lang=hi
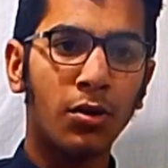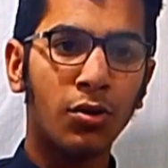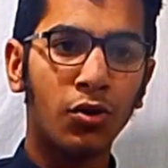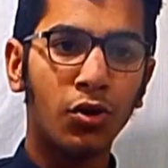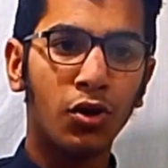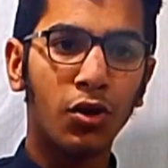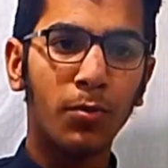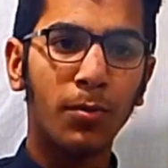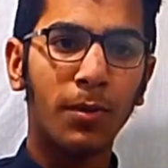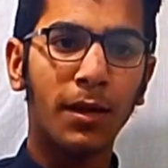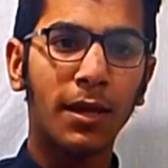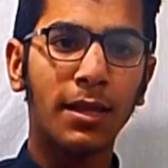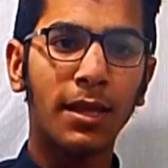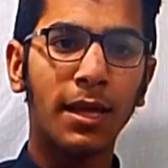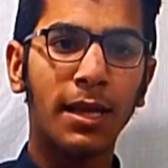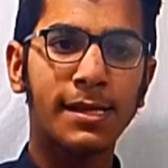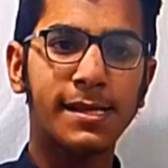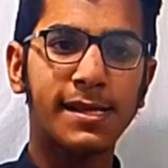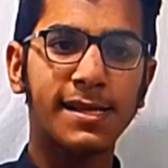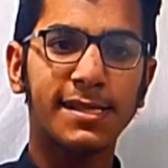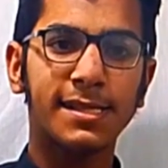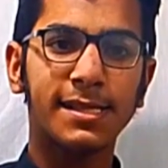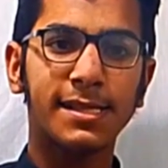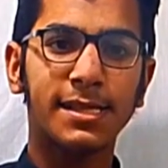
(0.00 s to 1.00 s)
यूट्यूब के ना
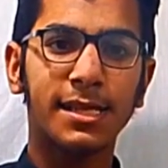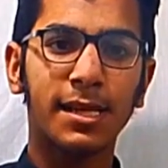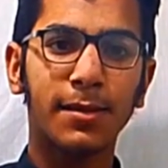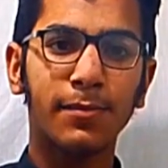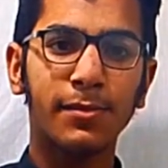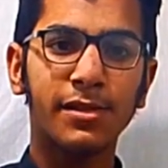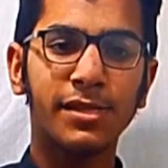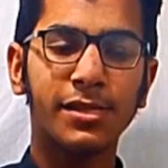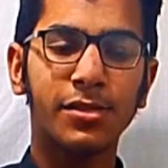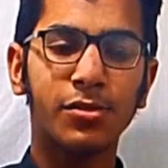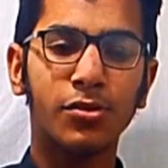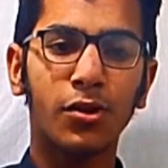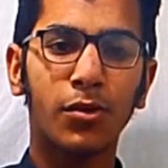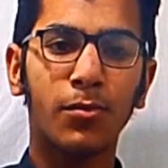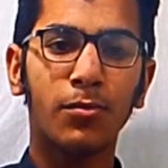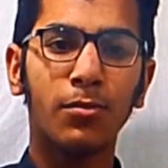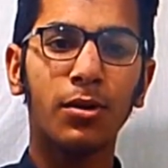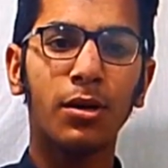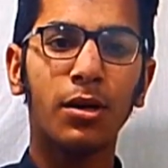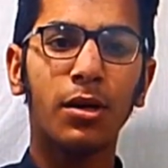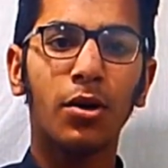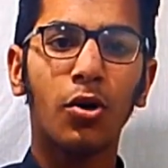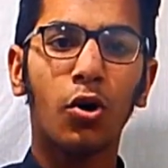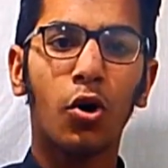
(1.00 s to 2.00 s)
ऐसा सिस्टम है जिसको
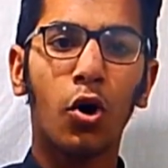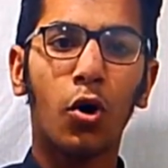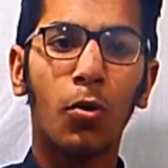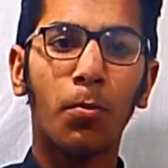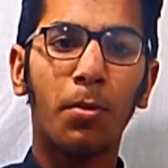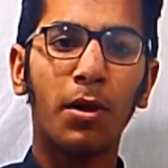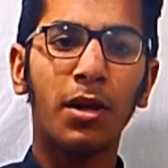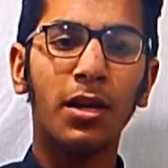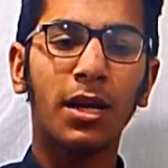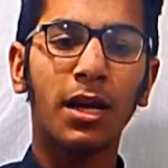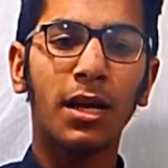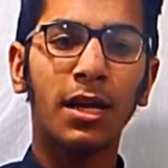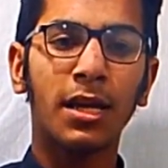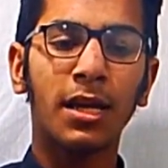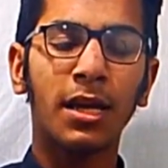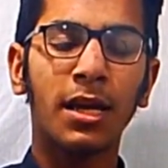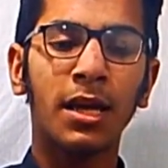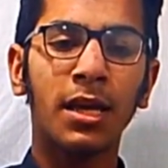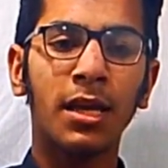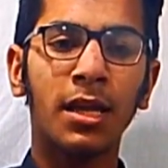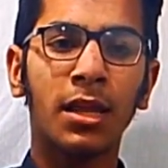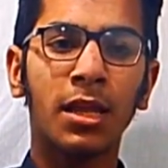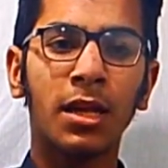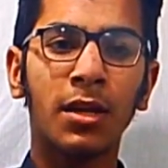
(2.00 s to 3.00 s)
हम ओपन
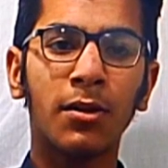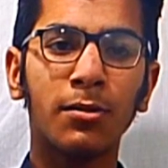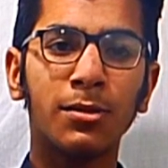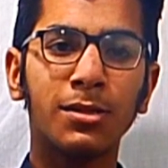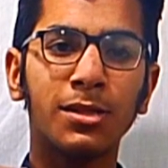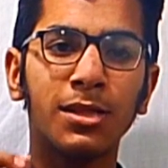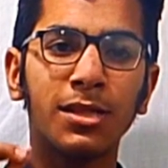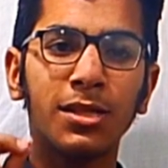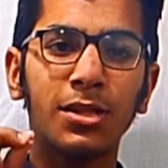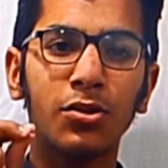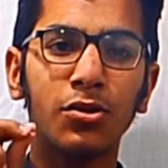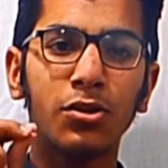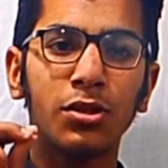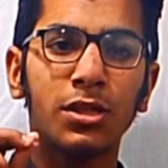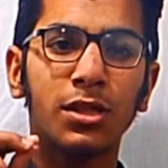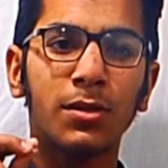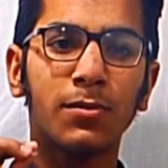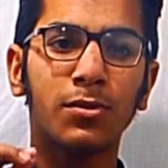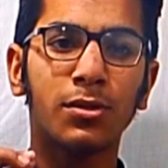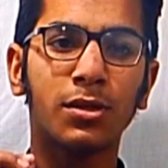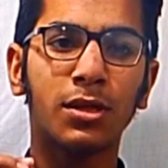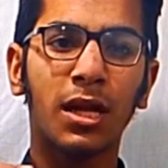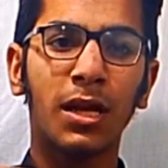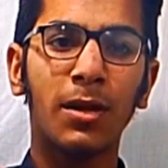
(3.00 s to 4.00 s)
करके सिर्फ जिनको
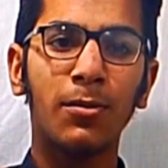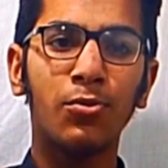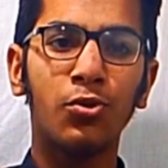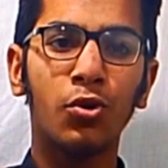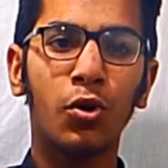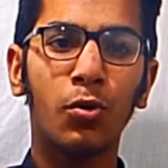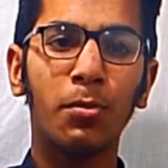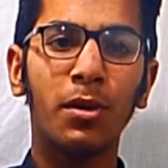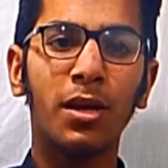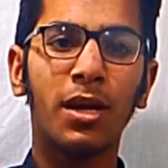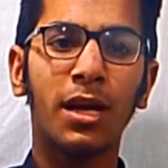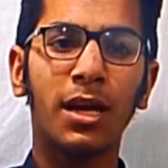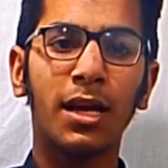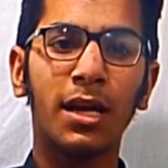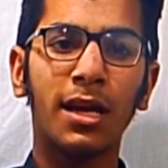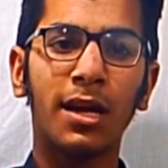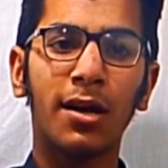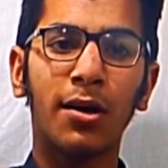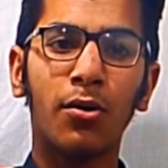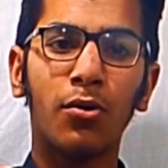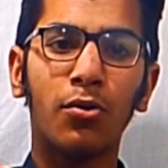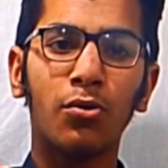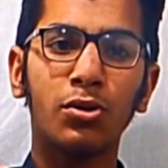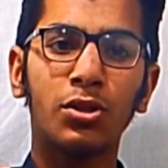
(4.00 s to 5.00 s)
सब्सक्राइब जो भी
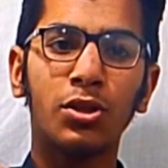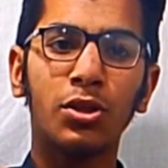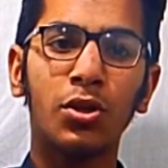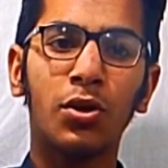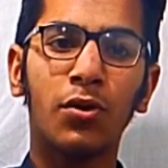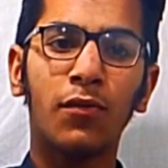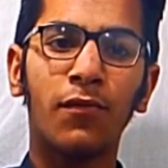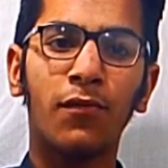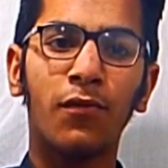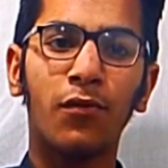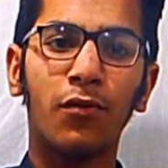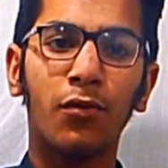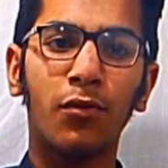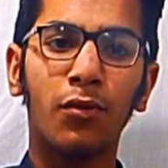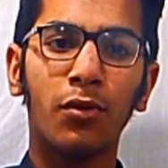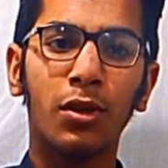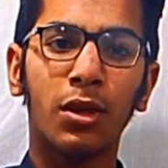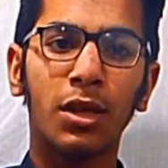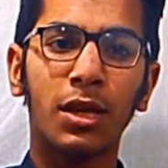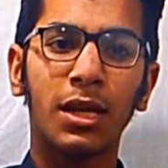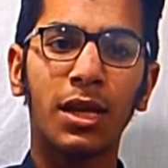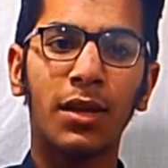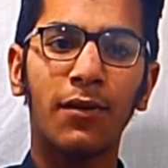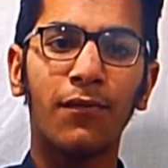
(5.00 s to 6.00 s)
करेगा उसी को
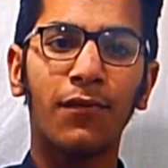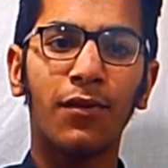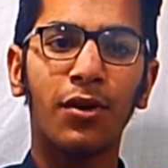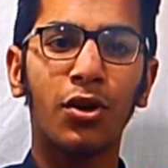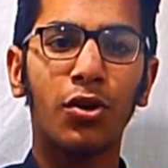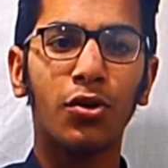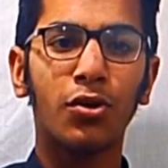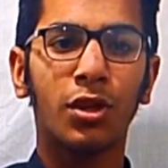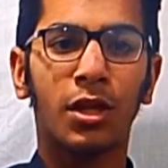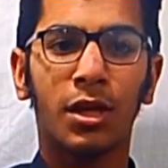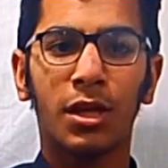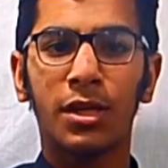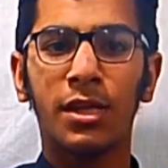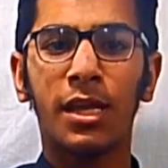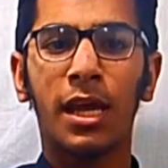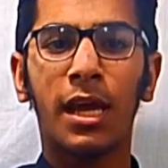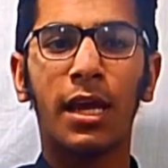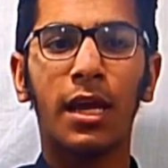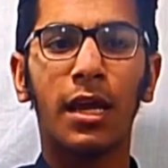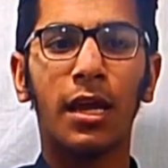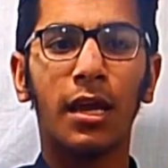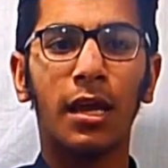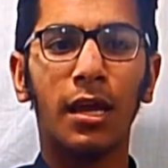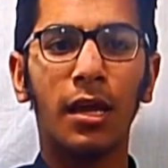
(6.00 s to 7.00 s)
उसी टाइम वीडियो दिख
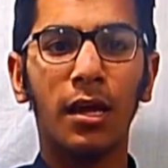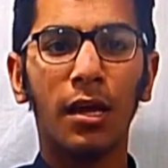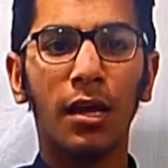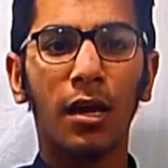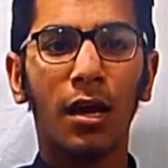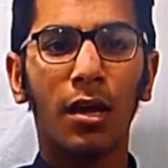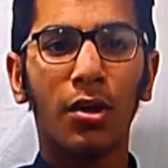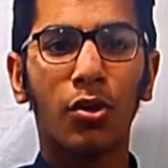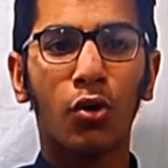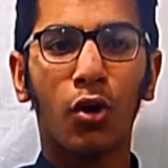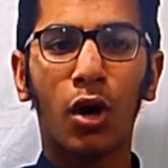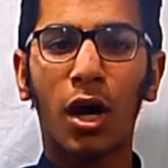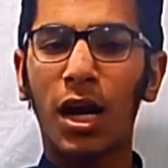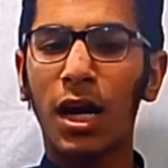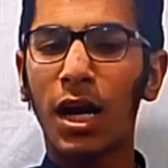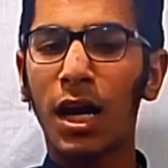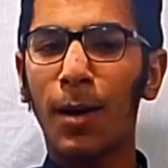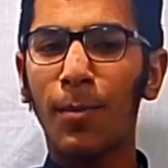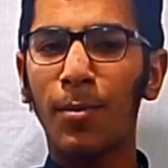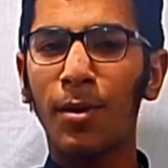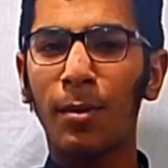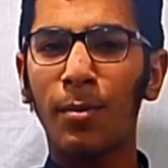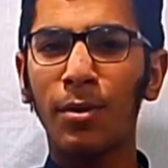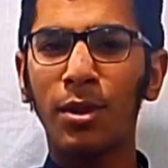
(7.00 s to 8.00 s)
जाएगी तो अगर
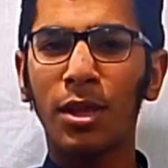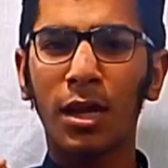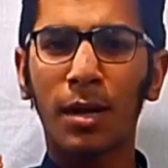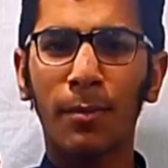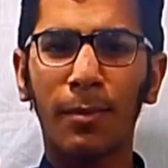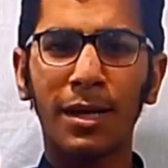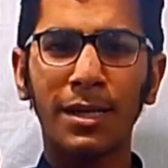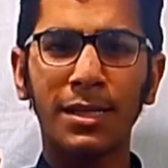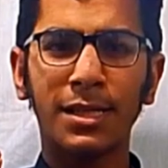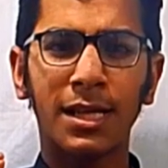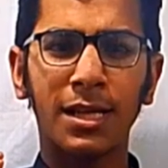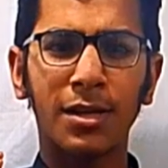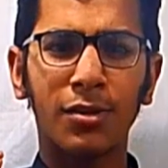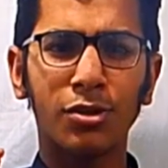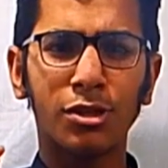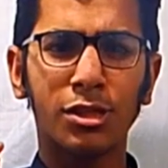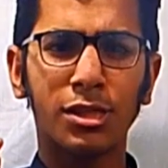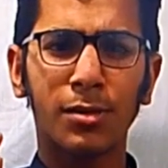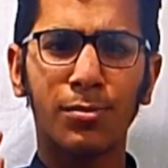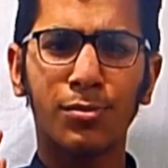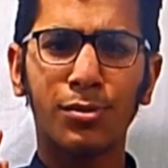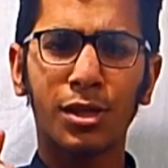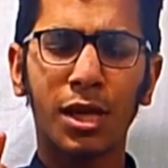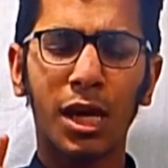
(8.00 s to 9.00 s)
आपने अभी तक हमारे चैनल को
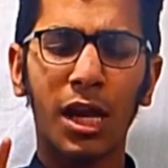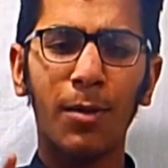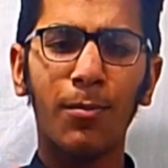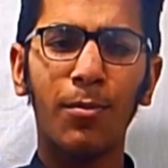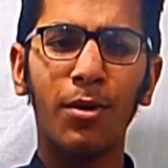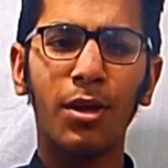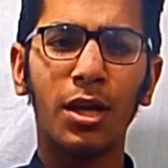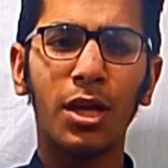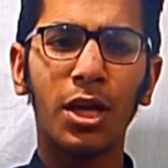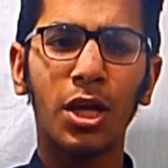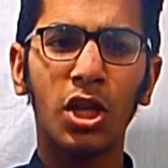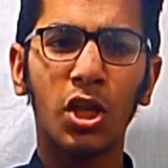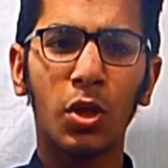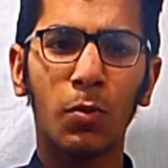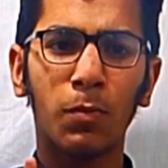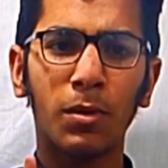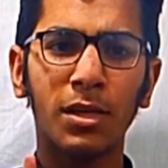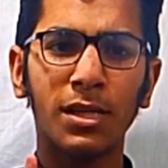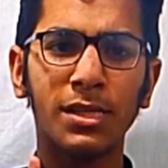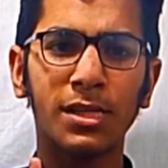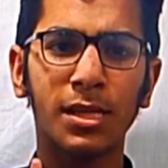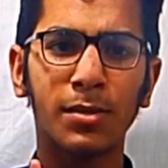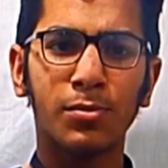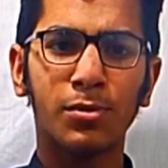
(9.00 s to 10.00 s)
सब्सक्राइब नहीं किया तो
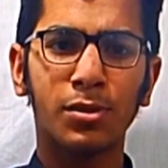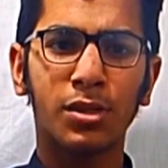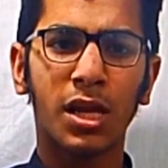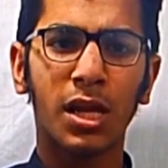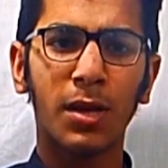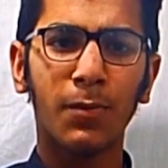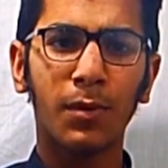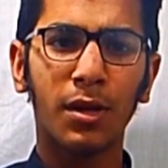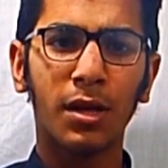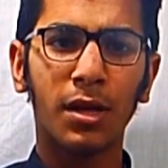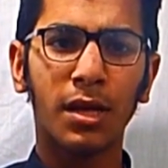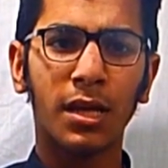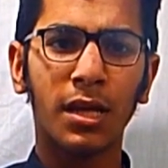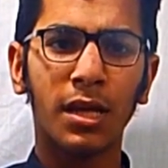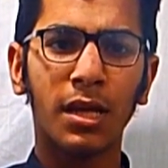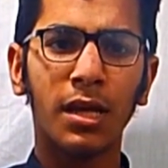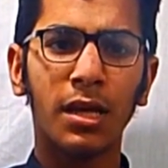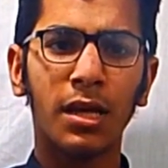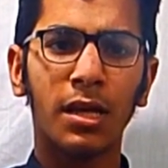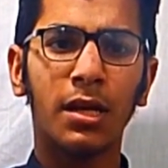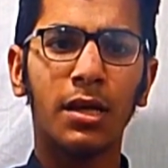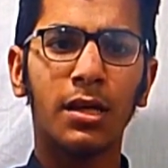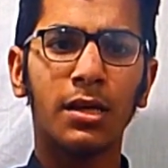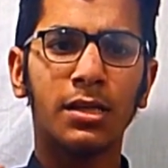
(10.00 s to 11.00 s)
प्लीज़ सब्सक्राइब करके
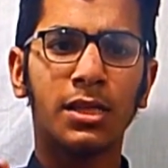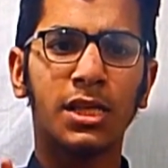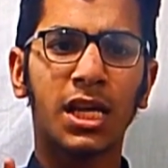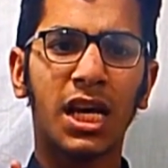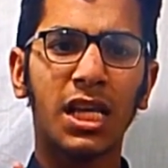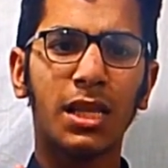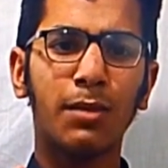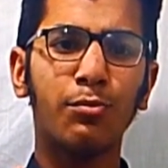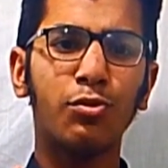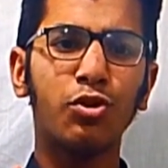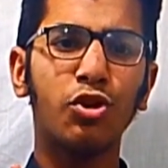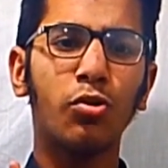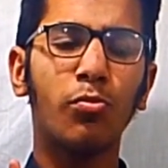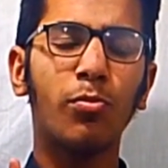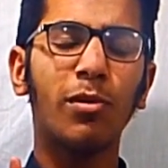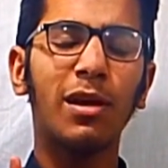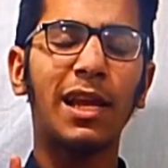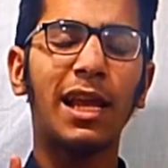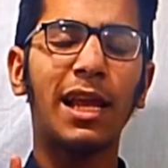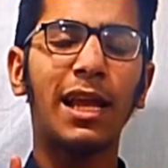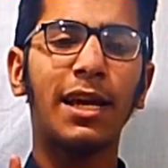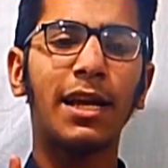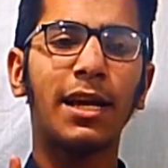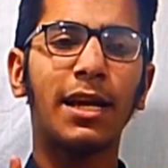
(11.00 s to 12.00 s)
साथ में जो
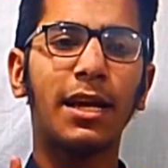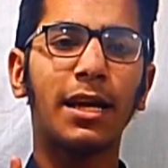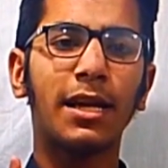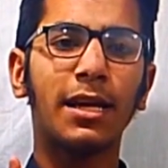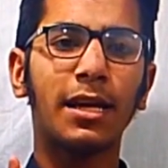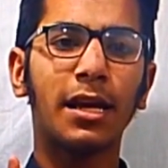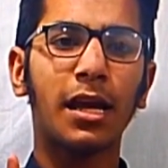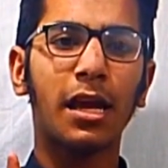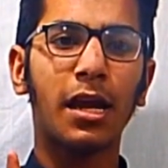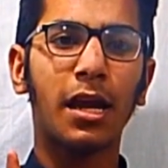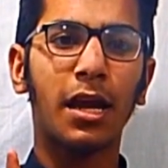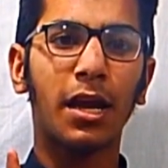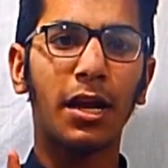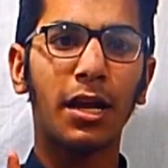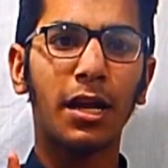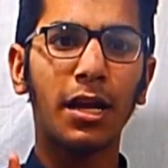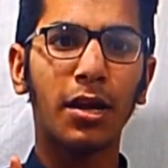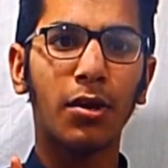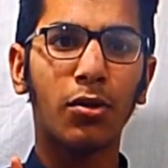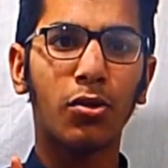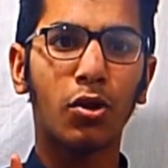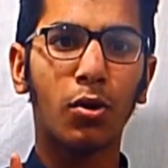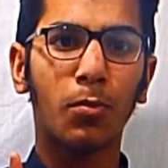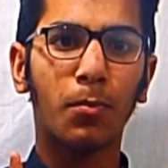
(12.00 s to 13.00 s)
बेल आइकन
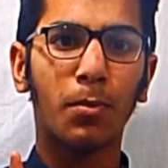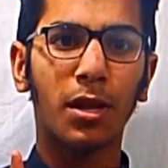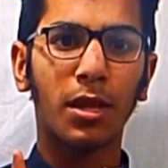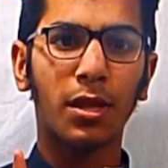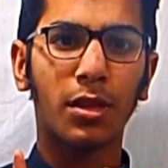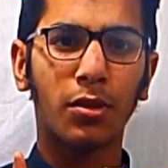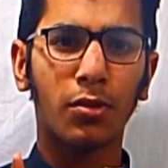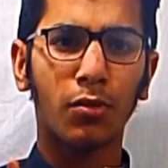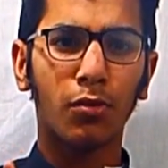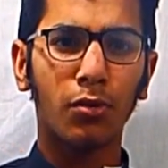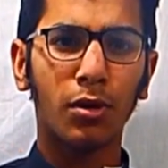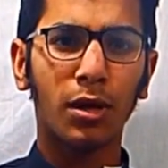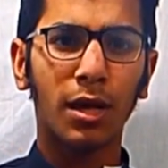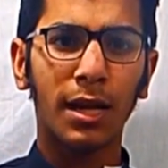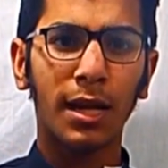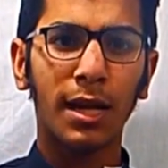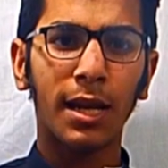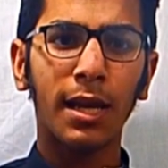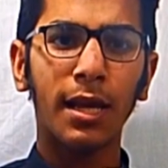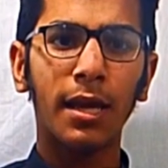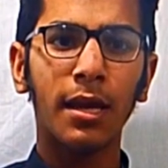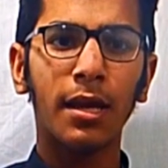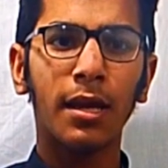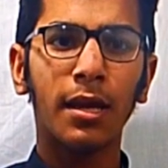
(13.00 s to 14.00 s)
घंटी है उसको प्रेस जरूर कर
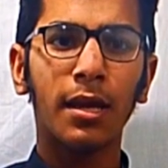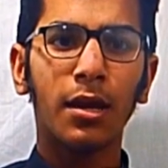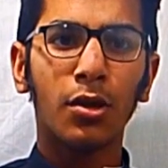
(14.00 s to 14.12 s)
लें